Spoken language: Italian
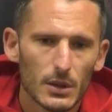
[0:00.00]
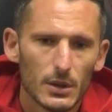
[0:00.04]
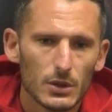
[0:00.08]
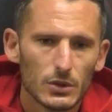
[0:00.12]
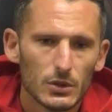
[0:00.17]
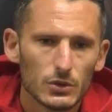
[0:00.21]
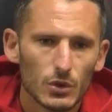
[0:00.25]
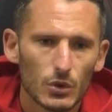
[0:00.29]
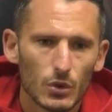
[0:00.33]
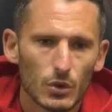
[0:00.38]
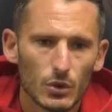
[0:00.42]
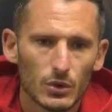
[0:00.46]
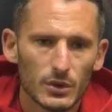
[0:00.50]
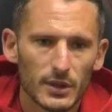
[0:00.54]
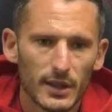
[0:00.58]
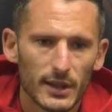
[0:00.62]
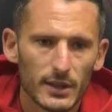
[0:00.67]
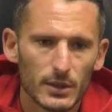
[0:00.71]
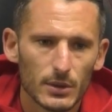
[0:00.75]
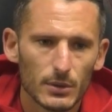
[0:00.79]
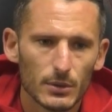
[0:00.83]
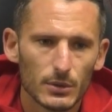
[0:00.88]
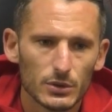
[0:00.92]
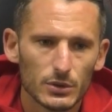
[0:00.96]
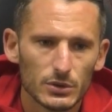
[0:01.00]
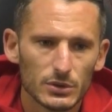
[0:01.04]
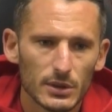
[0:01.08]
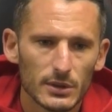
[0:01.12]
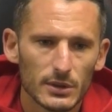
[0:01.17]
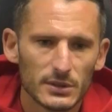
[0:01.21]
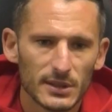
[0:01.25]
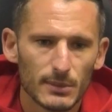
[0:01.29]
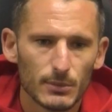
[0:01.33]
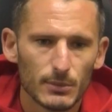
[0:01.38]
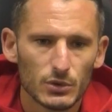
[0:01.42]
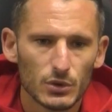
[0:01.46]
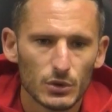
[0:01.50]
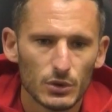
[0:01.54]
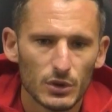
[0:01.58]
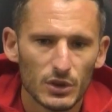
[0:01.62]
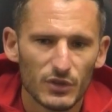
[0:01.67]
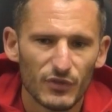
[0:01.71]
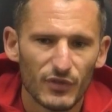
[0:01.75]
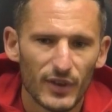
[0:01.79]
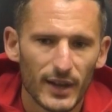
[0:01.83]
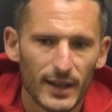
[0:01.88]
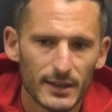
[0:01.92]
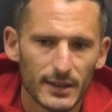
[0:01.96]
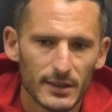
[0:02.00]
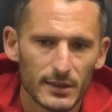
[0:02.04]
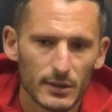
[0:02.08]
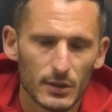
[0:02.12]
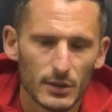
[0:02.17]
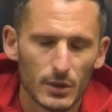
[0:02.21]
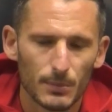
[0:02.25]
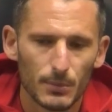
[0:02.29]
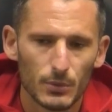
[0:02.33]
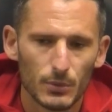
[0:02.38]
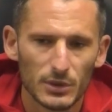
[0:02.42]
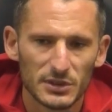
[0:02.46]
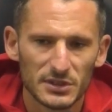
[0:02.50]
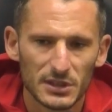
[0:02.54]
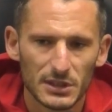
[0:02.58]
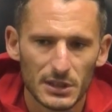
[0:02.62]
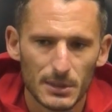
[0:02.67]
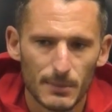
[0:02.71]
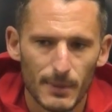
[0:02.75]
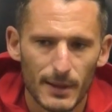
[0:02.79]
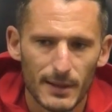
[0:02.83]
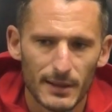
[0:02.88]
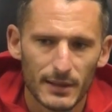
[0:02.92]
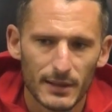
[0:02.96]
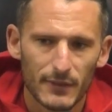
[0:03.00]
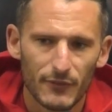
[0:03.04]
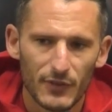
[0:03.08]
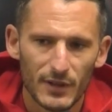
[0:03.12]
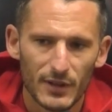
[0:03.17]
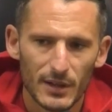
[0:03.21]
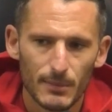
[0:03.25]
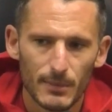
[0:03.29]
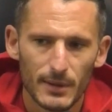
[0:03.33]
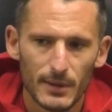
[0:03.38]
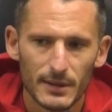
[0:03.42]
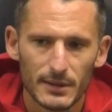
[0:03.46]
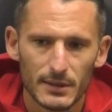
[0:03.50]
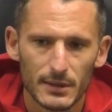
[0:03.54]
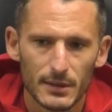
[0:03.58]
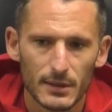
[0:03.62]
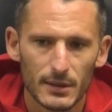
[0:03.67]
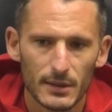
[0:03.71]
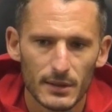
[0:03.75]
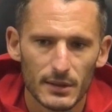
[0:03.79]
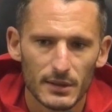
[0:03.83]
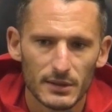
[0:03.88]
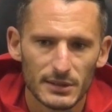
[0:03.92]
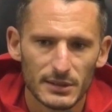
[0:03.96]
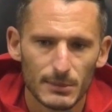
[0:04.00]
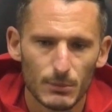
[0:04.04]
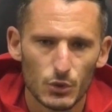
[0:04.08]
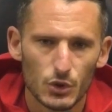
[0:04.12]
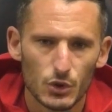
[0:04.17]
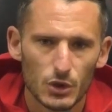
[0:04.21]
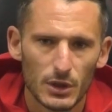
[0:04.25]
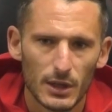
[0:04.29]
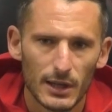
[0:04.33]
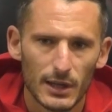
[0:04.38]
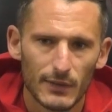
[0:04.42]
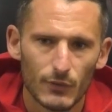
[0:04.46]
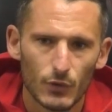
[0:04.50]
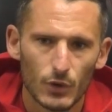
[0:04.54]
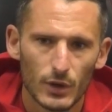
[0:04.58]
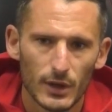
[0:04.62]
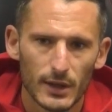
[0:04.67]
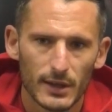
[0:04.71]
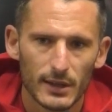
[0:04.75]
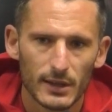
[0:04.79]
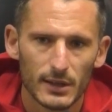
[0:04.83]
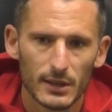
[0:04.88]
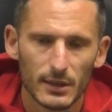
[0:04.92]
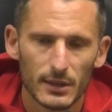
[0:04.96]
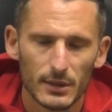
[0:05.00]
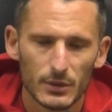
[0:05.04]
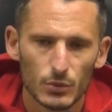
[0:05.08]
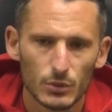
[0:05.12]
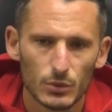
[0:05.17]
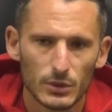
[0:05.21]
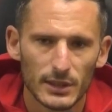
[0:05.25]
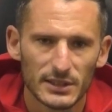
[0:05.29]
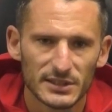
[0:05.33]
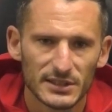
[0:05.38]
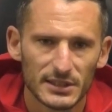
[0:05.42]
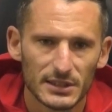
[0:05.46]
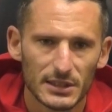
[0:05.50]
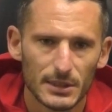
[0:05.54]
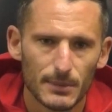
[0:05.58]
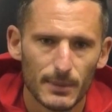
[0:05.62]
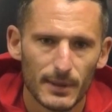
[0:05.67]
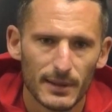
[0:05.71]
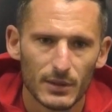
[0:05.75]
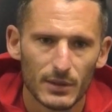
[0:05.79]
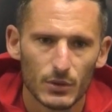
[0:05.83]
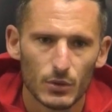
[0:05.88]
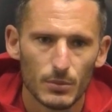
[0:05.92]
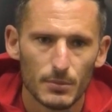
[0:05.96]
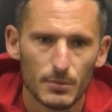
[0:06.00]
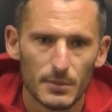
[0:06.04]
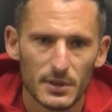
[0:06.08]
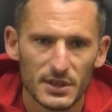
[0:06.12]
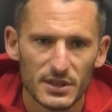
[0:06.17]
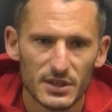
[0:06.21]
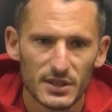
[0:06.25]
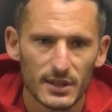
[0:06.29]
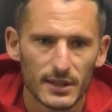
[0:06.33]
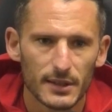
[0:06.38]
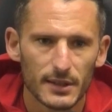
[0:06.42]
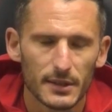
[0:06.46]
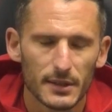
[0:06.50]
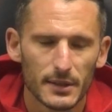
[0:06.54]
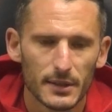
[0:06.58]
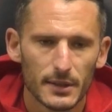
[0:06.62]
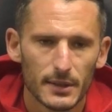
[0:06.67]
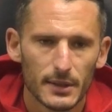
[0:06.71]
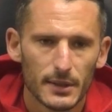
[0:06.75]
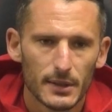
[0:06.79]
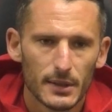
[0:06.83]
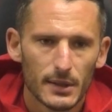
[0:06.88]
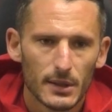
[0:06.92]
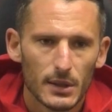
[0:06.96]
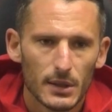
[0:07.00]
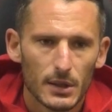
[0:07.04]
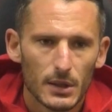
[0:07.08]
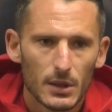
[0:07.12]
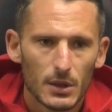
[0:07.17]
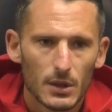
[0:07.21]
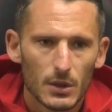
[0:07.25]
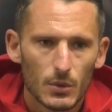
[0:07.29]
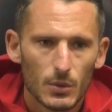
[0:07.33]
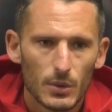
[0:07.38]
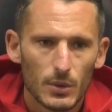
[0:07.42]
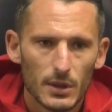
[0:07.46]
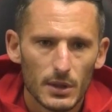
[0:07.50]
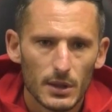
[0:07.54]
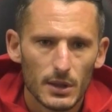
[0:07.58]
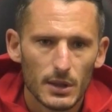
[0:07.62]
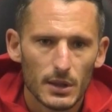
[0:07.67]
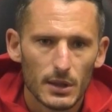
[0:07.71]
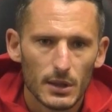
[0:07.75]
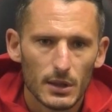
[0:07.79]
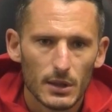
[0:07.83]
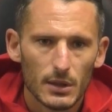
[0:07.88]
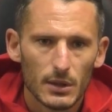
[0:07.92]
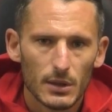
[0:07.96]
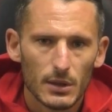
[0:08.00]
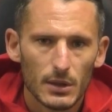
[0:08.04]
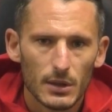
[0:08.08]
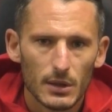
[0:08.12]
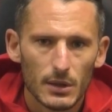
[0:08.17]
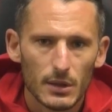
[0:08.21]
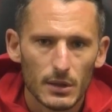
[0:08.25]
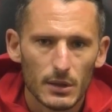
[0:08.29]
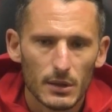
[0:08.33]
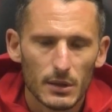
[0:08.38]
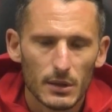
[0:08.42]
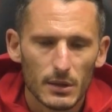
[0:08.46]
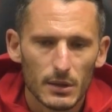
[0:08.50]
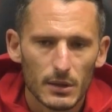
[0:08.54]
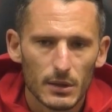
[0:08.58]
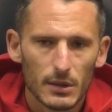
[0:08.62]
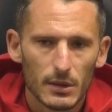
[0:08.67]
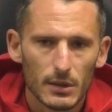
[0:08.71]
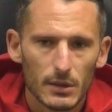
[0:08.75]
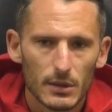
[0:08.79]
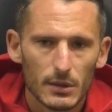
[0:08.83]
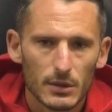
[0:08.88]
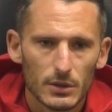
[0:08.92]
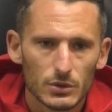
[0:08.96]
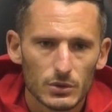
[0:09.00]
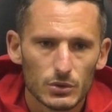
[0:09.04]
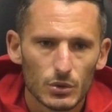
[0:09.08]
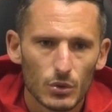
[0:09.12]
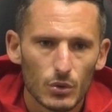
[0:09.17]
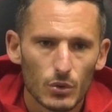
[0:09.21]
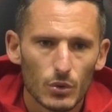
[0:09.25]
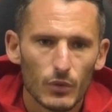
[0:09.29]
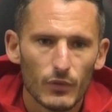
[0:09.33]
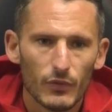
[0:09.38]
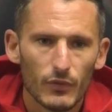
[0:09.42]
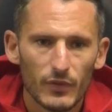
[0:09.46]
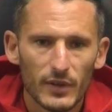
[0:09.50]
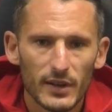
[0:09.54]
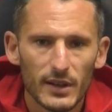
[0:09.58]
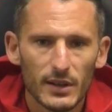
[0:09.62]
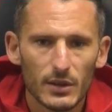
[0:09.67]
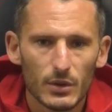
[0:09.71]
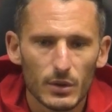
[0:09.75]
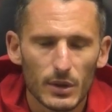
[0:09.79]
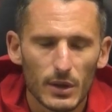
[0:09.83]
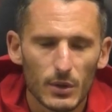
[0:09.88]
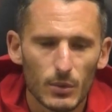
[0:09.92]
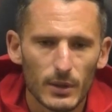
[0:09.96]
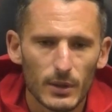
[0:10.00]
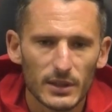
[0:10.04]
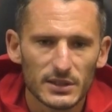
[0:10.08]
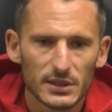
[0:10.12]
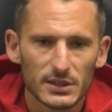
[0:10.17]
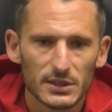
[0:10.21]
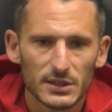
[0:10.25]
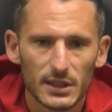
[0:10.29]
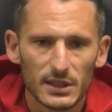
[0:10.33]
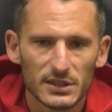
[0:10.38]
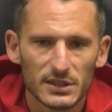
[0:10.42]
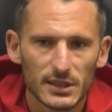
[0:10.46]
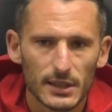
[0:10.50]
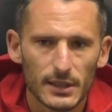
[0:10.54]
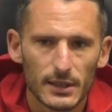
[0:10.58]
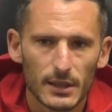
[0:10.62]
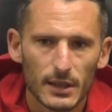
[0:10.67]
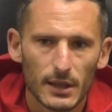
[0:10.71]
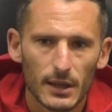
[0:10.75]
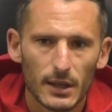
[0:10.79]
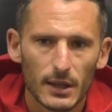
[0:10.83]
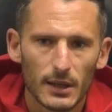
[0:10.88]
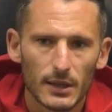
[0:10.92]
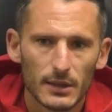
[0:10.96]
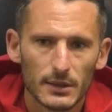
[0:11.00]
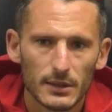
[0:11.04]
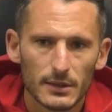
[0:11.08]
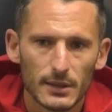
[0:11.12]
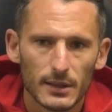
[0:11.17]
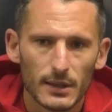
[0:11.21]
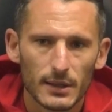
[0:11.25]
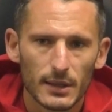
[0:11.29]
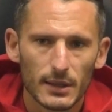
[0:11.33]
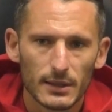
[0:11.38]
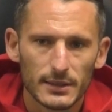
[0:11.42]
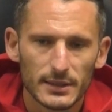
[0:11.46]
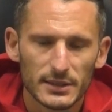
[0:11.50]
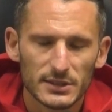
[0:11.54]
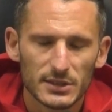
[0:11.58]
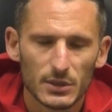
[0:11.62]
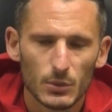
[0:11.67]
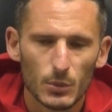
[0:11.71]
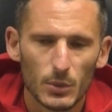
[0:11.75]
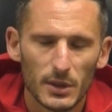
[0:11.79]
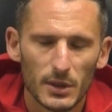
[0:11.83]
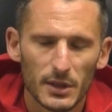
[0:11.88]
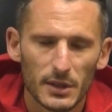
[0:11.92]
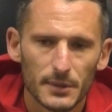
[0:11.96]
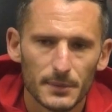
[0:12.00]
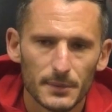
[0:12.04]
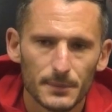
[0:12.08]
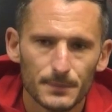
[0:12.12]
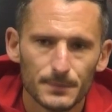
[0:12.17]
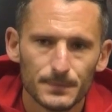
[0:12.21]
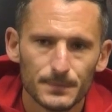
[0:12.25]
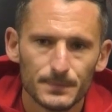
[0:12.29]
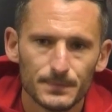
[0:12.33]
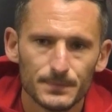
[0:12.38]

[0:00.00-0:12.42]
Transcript: sono contento, siamo soddisfatti dopo una settimana che finalmente siamo riusciti a lavorare tutta la settimana col mister. Quindi sono convinto che questa sia la strada da, da, da seguire.